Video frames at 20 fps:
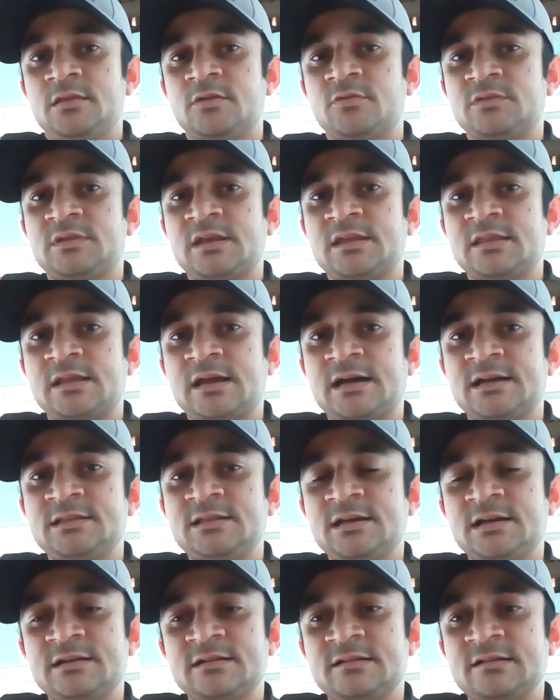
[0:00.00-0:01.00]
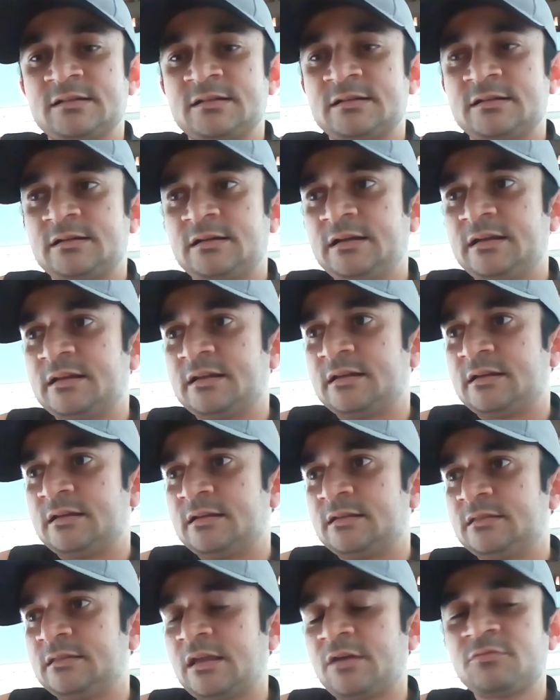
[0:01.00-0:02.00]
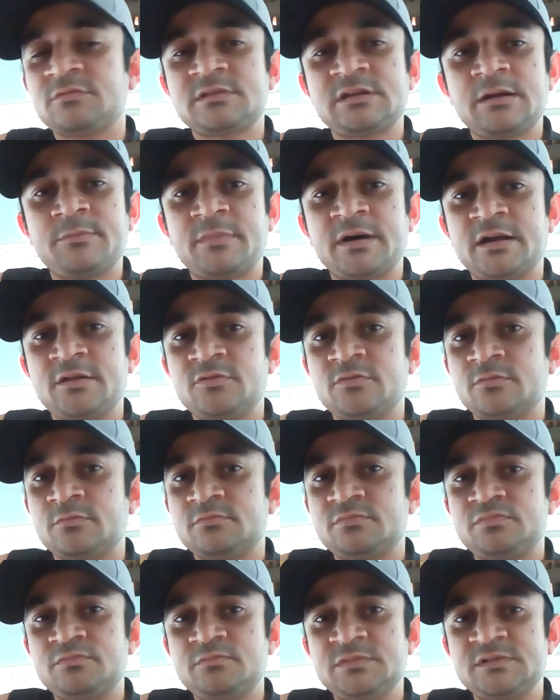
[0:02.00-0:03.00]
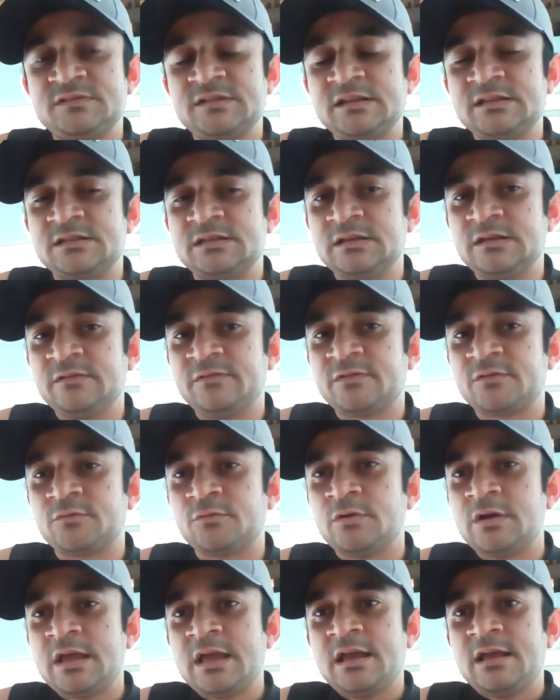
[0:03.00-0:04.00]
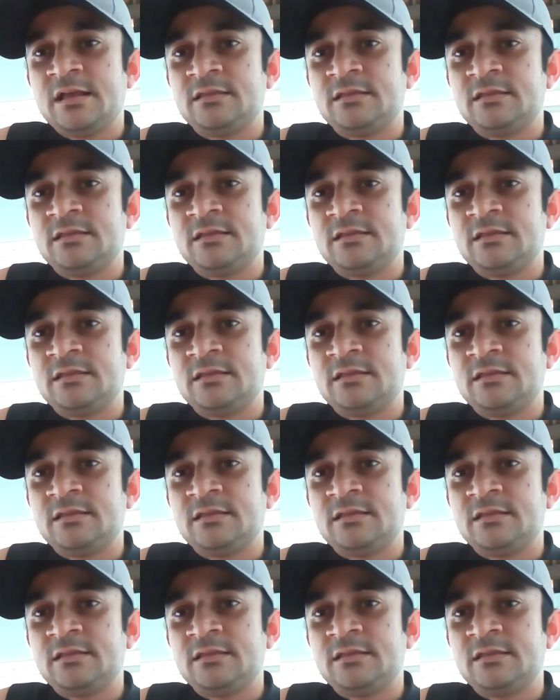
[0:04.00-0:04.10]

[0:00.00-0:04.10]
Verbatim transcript: não tem nada, é, nenhum trabalho científico,